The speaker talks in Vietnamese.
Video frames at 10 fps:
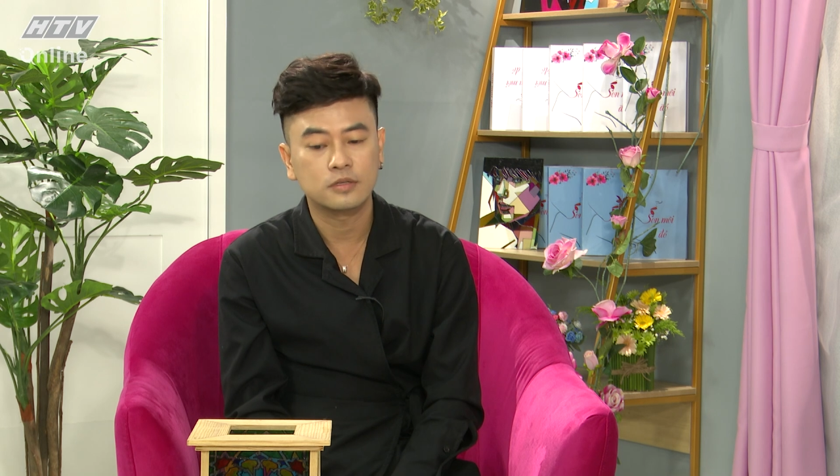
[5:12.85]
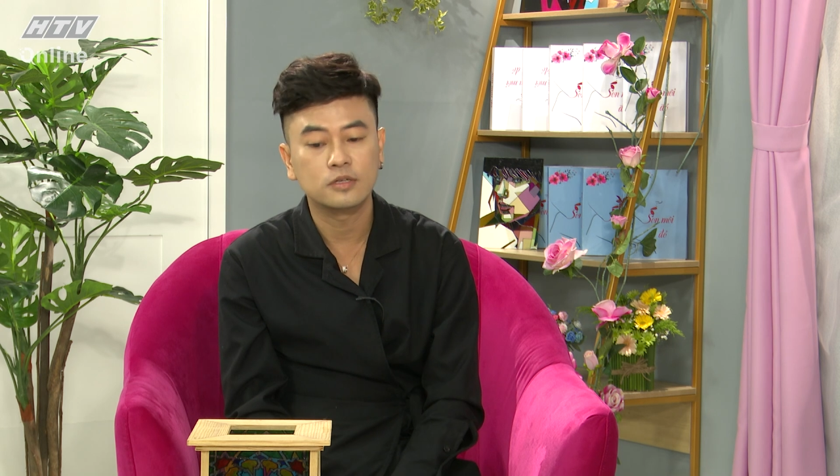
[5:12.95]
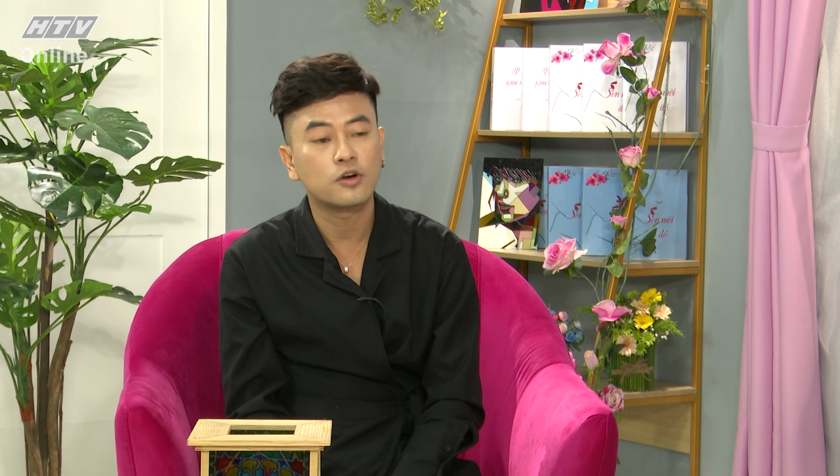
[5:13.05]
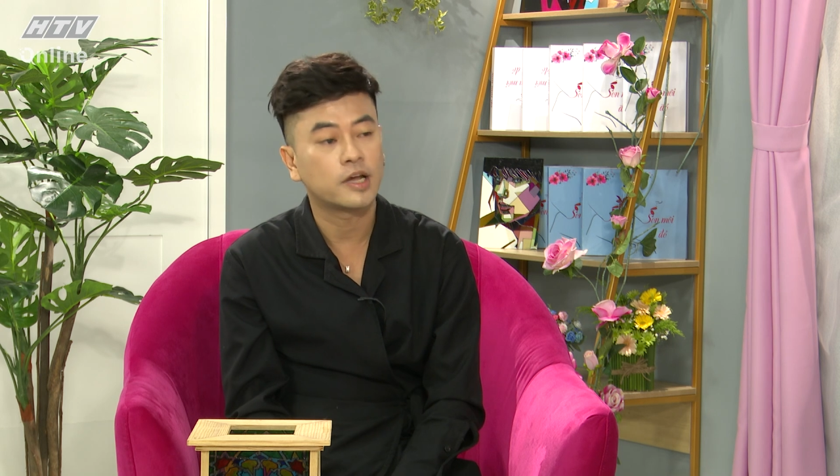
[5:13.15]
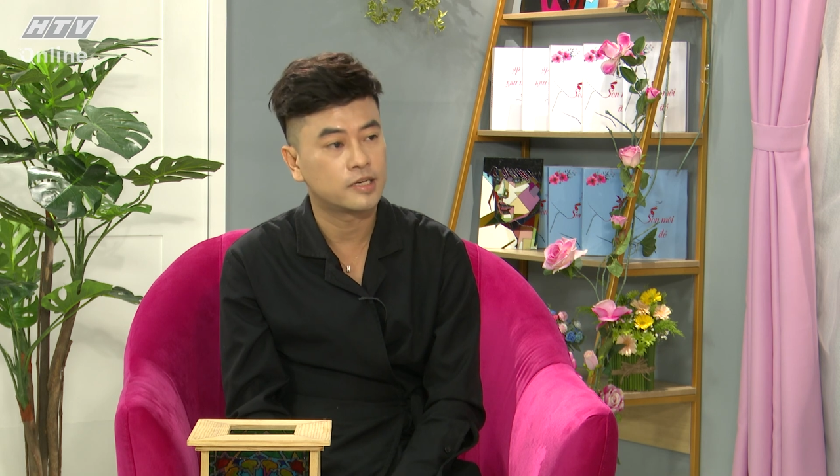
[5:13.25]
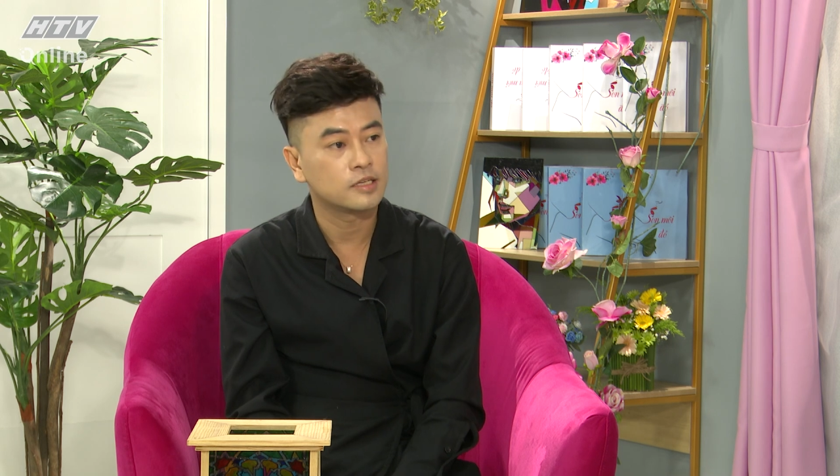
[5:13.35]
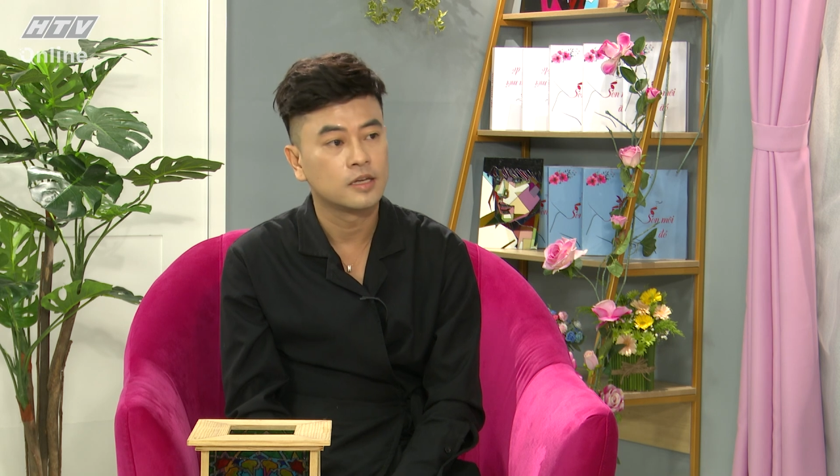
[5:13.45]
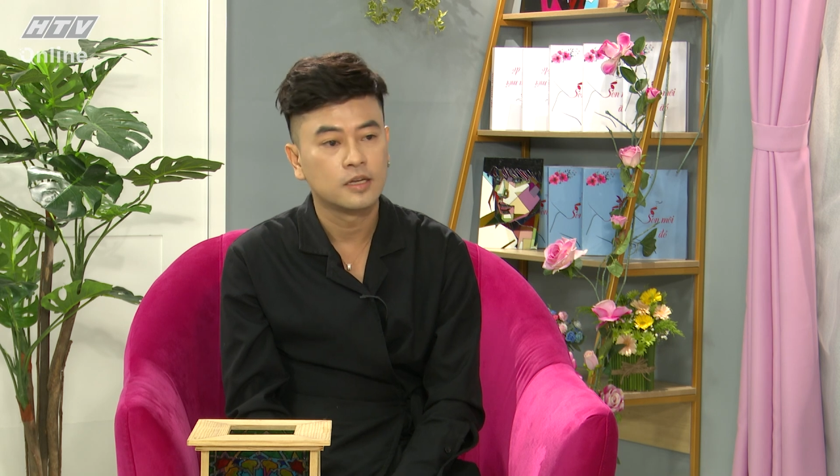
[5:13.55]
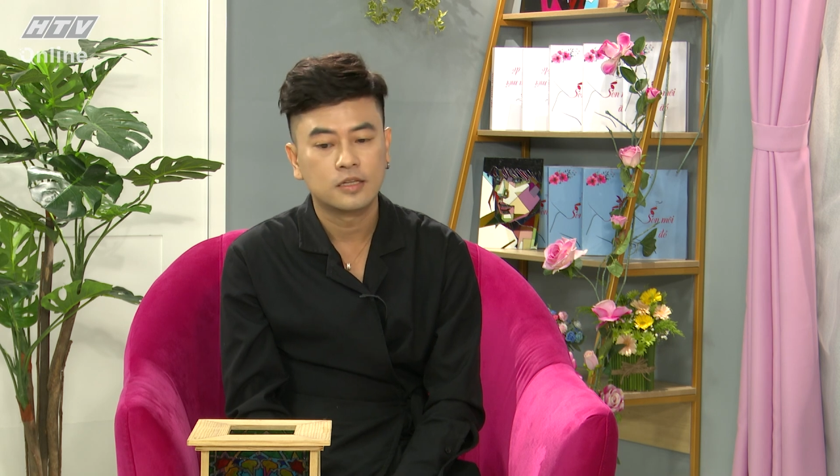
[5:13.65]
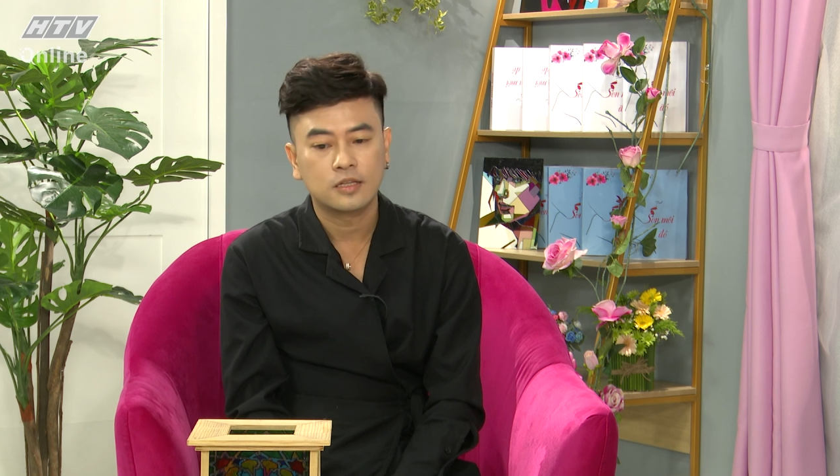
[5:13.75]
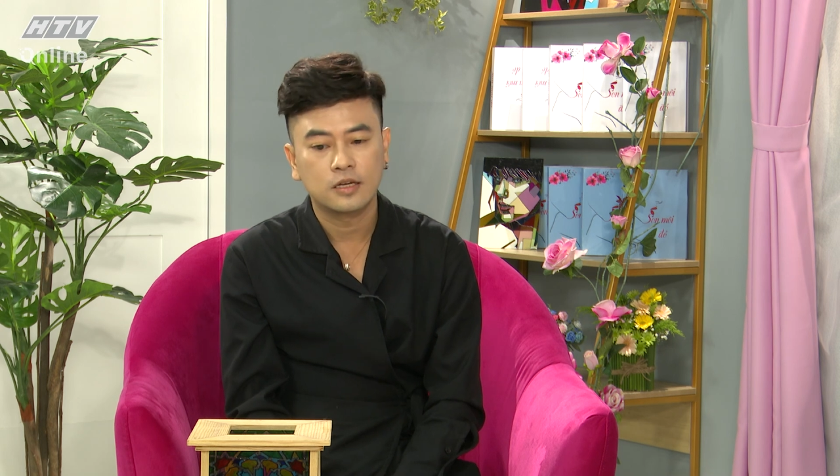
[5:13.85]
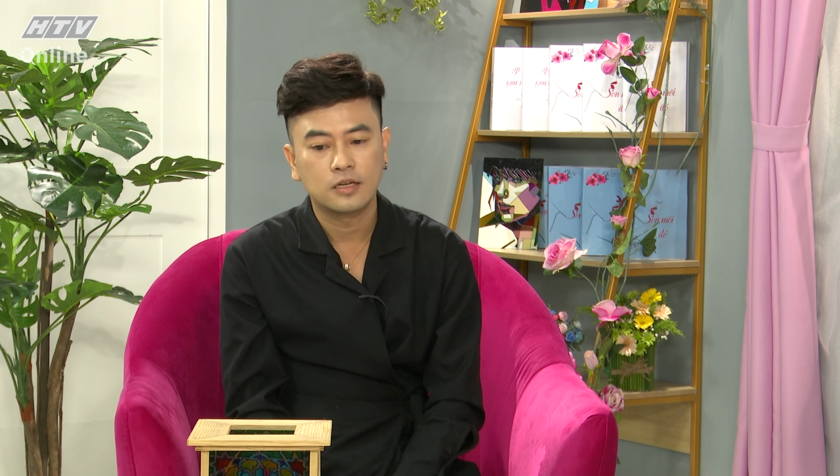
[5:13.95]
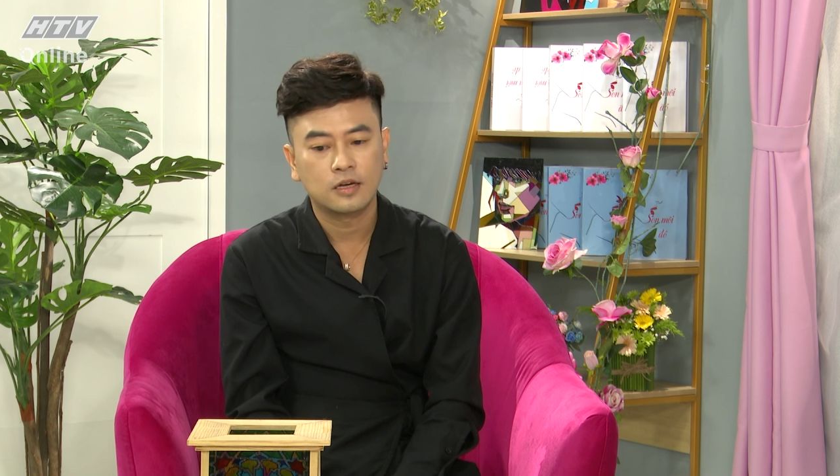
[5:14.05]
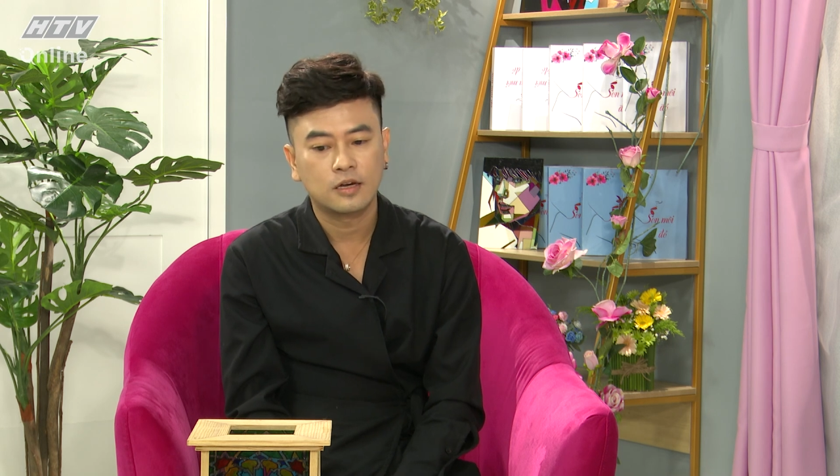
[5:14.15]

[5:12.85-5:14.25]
nước ngoài đấy thì